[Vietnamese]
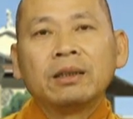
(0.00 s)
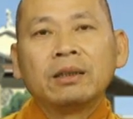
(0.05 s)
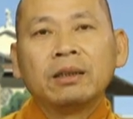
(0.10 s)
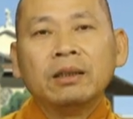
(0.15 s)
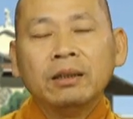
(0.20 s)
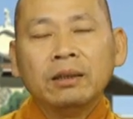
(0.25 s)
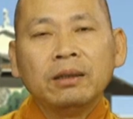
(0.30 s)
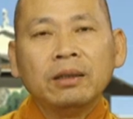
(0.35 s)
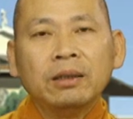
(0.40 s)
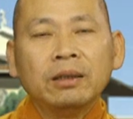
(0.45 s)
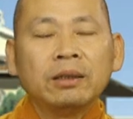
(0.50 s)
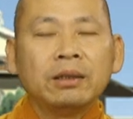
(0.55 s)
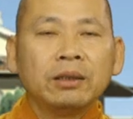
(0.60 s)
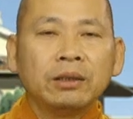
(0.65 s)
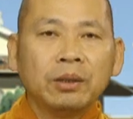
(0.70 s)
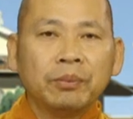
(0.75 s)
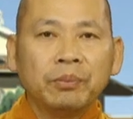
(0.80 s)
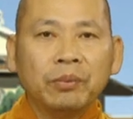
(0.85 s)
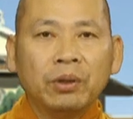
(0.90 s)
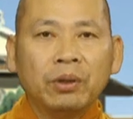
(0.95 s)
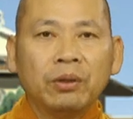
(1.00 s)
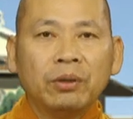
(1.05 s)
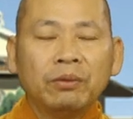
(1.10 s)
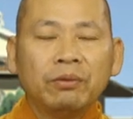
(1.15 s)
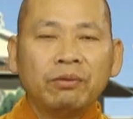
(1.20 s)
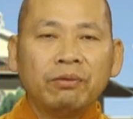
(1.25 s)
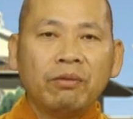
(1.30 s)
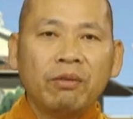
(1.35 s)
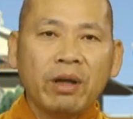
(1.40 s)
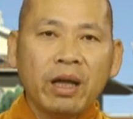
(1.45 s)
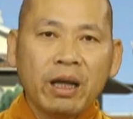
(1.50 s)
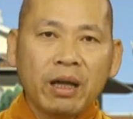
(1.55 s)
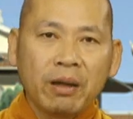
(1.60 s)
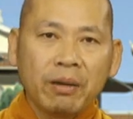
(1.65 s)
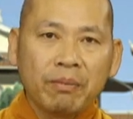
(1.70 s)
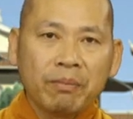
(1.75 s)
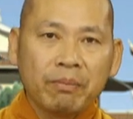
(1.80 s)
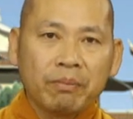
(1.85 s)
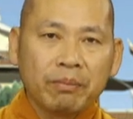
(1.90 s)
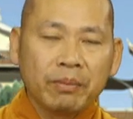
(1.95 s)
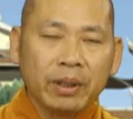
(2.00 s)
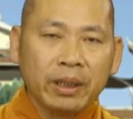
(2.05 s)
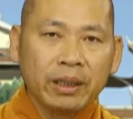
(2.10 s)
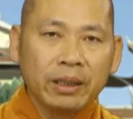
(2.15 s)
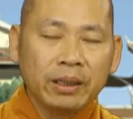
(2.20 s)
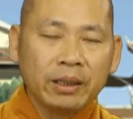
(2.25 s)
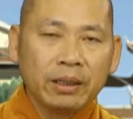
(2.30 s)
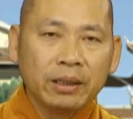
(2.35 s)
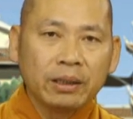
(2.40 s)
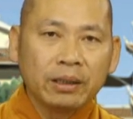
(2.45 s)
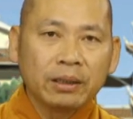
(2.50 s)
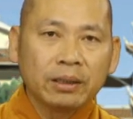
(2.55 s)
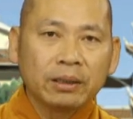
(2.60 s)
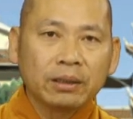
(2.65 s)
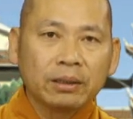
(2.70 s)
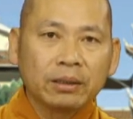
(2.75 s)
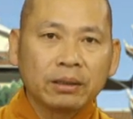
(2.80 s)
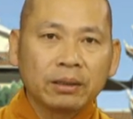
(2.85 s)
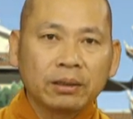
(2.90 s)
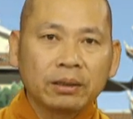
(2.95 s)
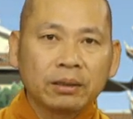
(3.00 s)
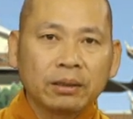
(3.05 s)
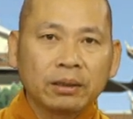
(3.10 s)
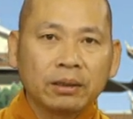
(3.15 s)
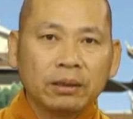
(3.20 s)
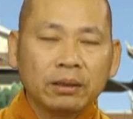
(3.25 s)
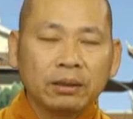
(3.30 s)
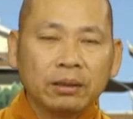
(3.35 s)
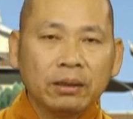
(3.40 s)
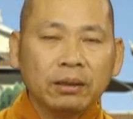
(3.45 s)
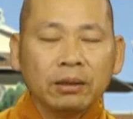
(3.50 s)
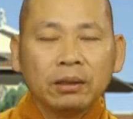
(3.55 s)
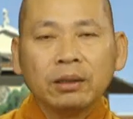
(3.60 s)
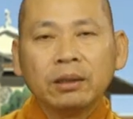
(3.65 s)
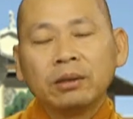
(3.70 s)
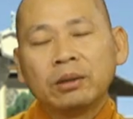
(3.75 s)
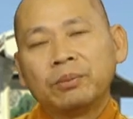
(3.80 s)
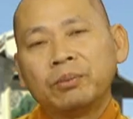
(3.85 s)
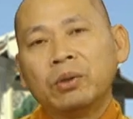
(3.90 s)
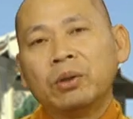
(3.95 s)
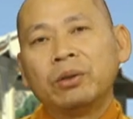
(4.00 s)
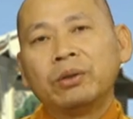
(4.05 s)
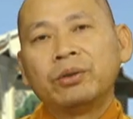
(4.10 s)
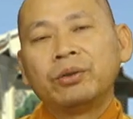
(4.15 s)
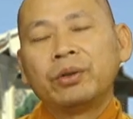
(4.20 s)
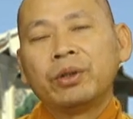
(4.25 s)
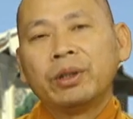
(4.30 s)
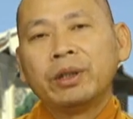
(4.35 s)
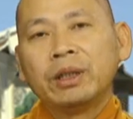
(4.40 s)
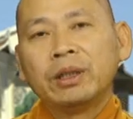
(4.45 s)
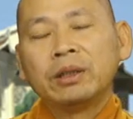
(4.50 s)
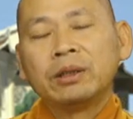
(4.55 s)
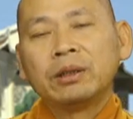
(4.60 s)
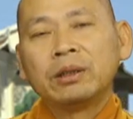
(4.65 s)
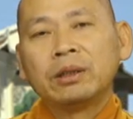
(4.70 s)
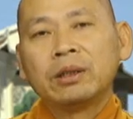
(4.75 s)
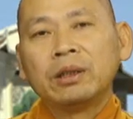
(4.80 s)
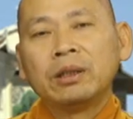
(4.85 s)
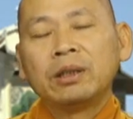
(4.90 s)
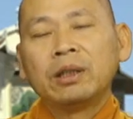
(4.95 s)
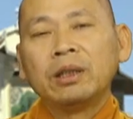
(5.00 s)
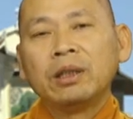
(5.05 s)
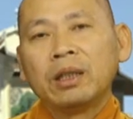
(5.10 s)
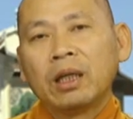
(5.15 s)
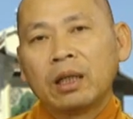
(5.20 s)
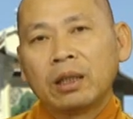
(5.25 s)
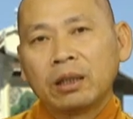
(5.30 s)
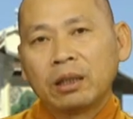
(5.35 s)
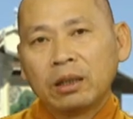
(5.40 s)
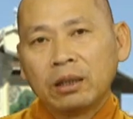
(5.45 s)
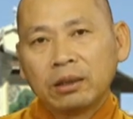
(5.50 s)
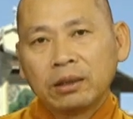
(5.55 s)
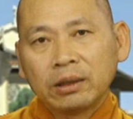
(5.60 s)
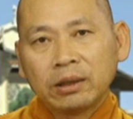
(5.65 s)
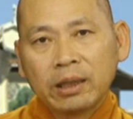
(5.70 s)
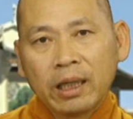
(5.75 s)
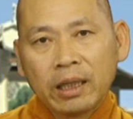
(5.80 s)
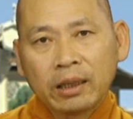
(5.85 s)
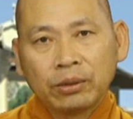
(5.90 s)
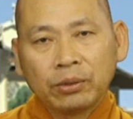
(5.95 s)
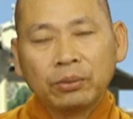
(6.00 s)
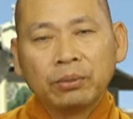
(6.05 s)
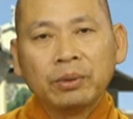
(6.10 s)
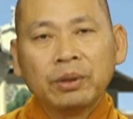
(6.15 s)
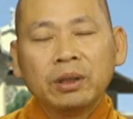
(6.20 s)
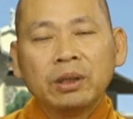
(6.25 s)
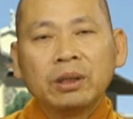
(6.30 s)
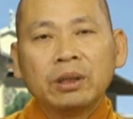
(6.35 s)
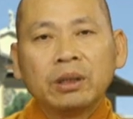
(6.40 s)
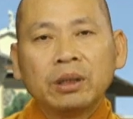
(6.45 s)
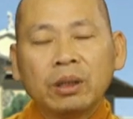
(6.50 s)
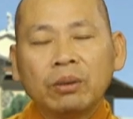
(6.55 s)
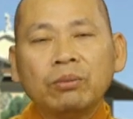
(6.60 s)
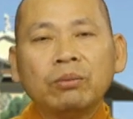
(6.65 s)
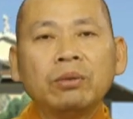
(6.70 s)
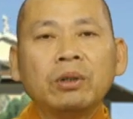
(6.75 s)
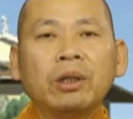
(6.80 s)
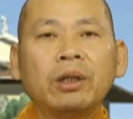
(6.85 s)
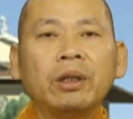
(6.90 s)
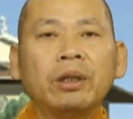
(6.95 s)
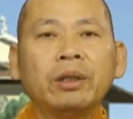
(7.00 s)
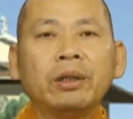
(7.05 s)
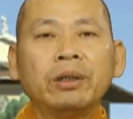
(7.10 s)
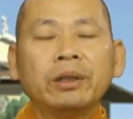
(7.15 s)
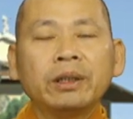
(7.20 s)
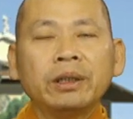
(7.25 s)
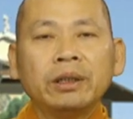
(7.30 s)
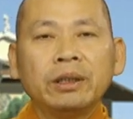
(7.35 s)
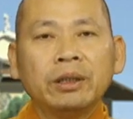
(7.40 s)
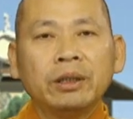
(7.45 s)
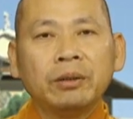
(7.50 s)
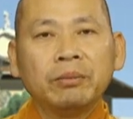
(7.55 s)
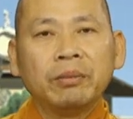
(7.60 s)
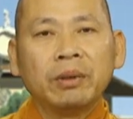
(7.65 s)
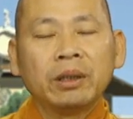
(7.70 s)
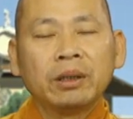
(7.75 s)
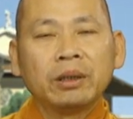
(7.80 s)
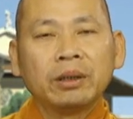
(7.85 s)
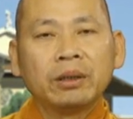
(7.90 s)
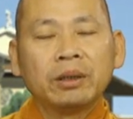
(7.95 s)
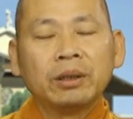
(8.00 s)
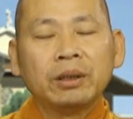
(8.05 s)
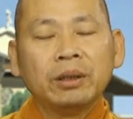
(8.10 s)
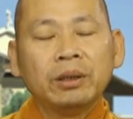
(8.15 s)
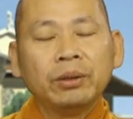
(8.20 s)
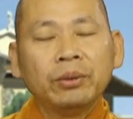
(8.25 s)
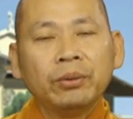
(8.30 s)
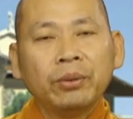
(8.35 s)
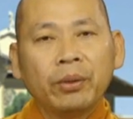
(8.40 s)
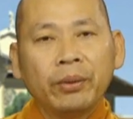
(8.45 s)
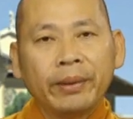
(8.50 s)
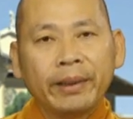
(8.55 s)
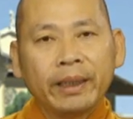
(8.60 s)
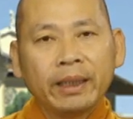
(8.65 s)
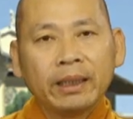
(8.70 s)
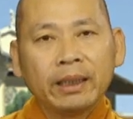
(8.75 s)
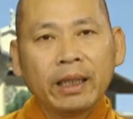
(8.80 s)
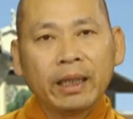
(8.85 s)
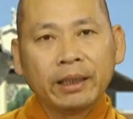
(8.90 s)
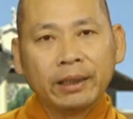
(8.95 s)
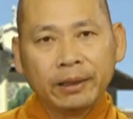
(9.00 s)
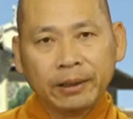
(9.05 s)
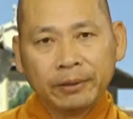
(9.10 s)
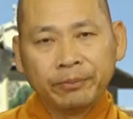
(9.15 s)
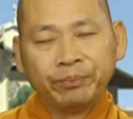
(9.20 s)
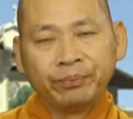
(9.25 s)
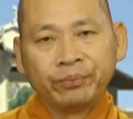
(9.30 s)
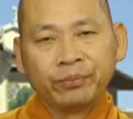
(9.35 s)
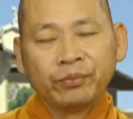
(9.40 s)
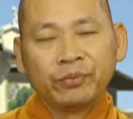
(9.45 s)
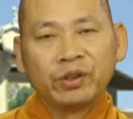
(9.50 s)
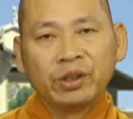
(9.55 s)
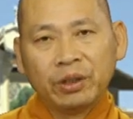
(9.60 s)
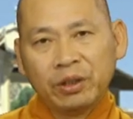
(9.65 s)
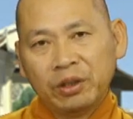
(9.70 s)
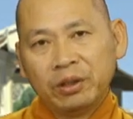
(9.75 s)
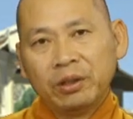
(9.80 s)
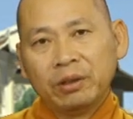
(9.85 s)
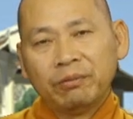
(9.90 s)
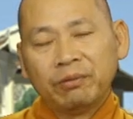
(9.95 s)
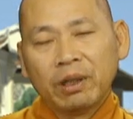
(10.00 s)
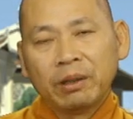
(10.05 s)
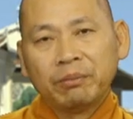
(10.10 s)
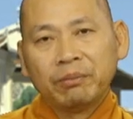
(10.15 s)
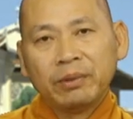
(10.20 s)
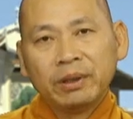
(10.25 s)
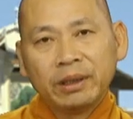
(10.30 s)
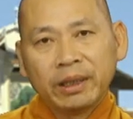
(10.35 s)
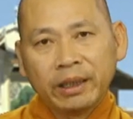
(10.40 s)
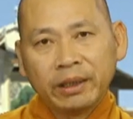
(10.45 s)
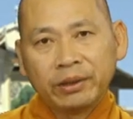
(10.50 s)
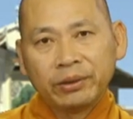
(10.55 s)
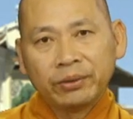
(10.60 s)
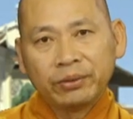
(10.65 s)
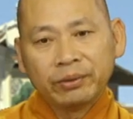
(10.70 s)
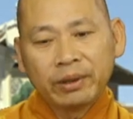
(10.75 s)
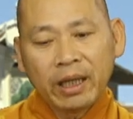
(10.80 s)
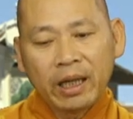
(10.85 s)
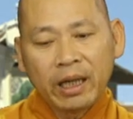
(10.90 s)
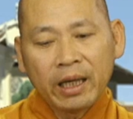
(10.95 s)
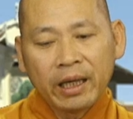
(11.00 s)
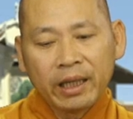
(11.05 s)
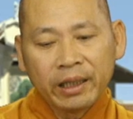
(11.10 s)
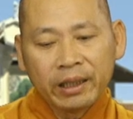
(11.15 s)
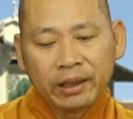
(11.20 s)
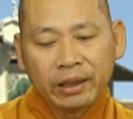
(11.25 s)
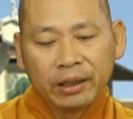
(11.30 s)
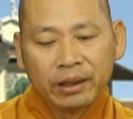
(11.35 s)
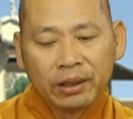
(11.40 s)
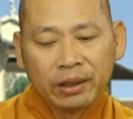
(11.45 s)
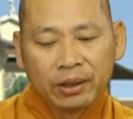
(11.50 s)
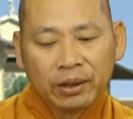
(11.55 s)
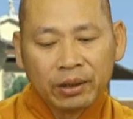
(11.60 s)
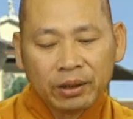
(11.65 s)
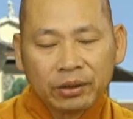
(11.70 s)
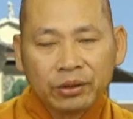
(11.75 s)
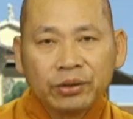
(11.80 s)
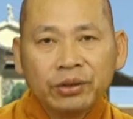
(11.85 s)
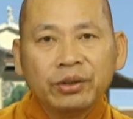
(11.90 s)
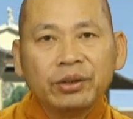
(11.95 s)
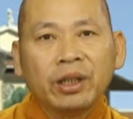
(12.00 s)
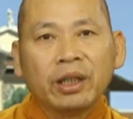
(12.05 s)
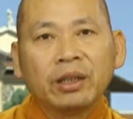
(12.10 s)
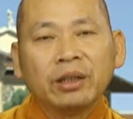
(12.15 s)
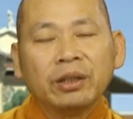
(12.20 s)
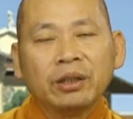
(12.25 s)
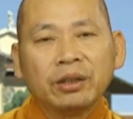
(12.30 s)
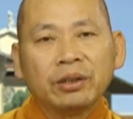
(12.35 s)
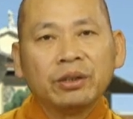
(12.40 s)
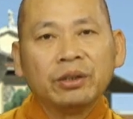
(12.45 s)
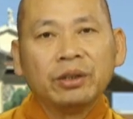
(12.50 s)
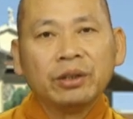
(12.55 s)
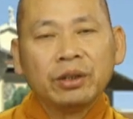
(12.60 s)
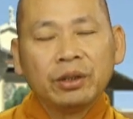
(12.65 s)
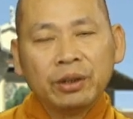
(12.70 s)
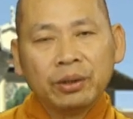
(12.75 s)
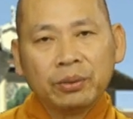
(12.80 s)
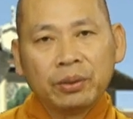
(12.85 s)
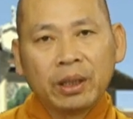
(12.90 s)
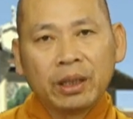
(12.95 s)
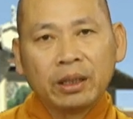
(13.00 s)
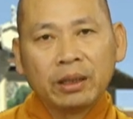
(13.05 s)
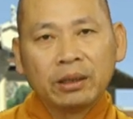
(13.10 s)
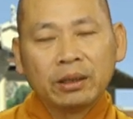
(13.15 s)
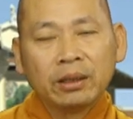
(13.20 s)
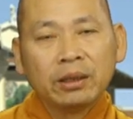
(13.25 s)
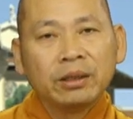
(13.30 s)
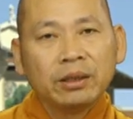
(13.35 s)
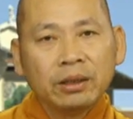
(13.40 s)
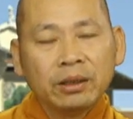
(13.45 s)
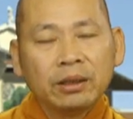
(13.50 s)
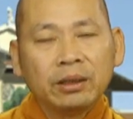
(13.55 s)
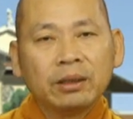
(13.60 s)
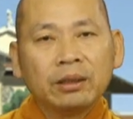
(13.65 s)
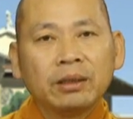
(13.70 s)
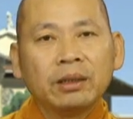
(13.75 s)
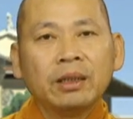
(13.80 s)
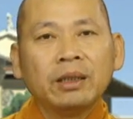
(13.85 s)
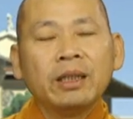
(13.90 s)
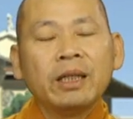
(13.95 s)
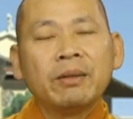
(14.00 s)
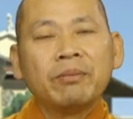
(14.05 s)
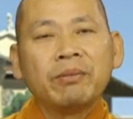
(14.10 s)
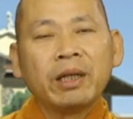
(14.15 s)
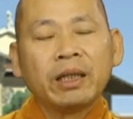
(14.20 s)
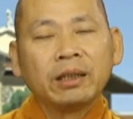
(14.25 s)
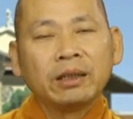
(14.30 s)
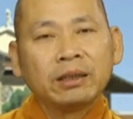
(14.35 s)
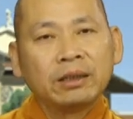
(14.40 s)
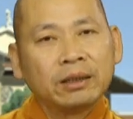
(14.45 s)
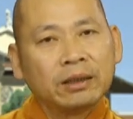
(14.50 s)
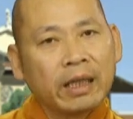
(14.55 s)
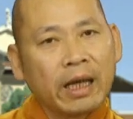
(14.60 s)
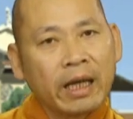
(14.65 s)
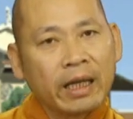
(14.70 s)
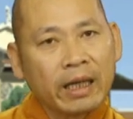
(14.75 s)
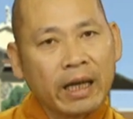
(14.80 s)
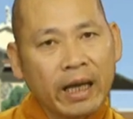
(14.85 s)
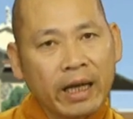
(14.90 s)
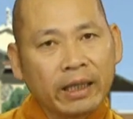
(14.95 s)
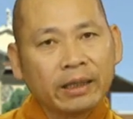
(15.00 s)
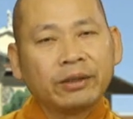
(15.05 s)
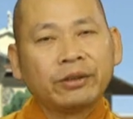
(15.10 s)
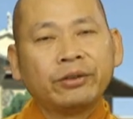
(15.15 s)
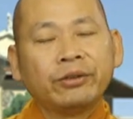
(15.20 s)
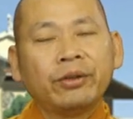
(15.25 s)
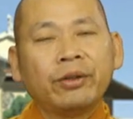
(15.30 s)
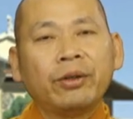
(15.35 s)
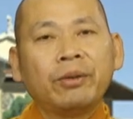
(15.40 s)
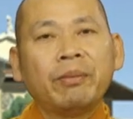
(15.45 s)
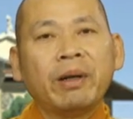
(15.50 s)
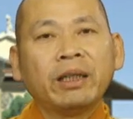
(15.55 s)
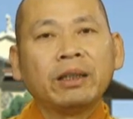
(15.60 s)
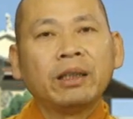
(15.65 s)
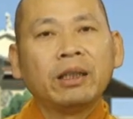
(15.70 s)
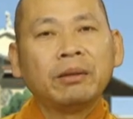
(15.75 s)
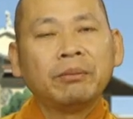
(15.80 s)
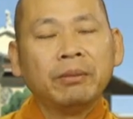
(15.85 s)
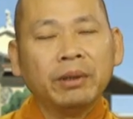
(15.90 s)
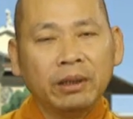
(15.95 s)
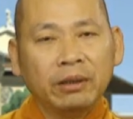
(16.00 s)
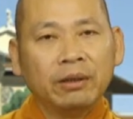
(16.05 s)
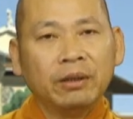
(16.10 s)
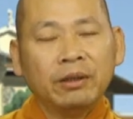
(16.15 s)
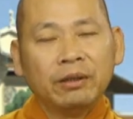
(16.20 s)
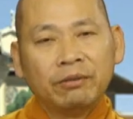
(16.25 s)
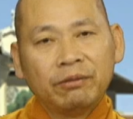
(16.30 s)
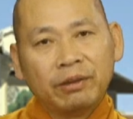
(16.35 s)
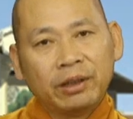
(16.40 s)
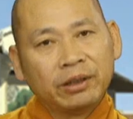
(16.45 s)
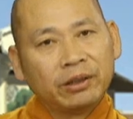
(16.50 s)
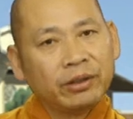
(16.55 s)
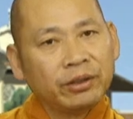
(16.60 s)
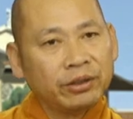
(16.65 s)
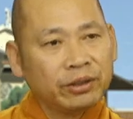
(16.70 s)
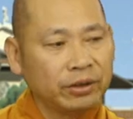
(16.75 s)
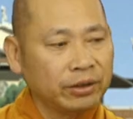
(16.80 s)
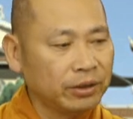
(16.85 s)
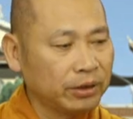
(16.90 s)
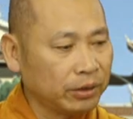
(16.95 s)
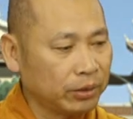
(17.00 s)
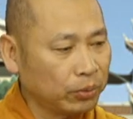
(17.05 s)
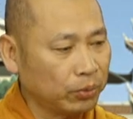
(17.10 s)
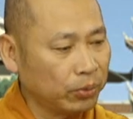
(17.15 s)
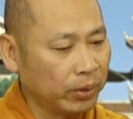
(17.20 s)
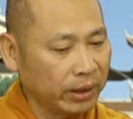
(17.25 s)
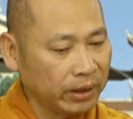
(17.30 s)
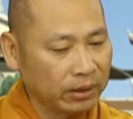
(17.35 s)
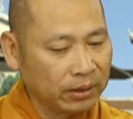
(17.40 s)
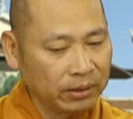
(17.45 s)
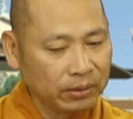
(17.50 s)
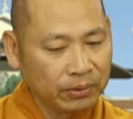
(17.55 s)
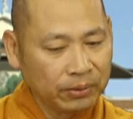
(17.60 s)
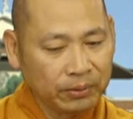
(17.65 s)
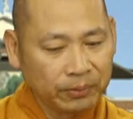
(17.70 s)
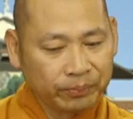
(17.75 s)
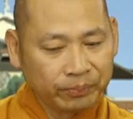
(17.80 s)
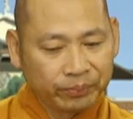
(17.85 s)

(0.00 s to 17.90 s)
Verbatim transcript: tư tưởng nó sụp đổ và bị cái tư tưởng sụp đổ cho nên cái tinh thần nó xa sút không có cái gì mà cứu hoãn lại được cho nên đức phật mới dạy chúng ta hãy truy nhận được những cái điều này để chi để đem lại cái sự an lạc cho bản thân mình và cho những người xung quanh chúng con.